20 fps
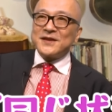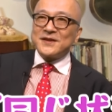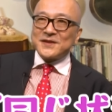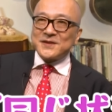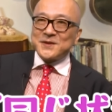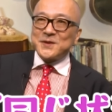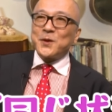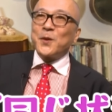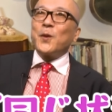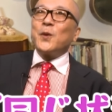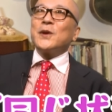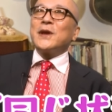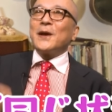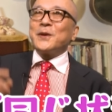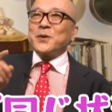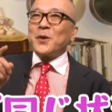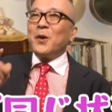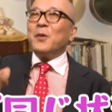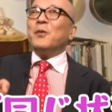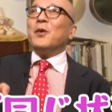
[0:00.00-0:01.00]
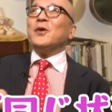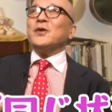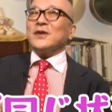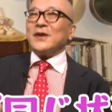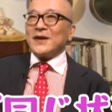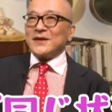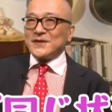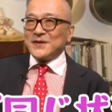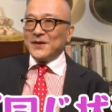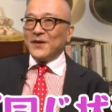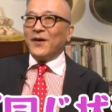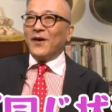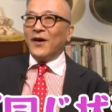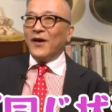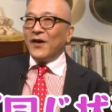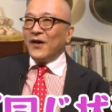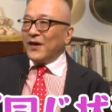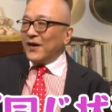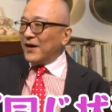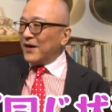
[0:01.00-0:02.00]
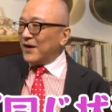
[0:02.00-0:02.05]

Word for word: そこだと思うんですよ。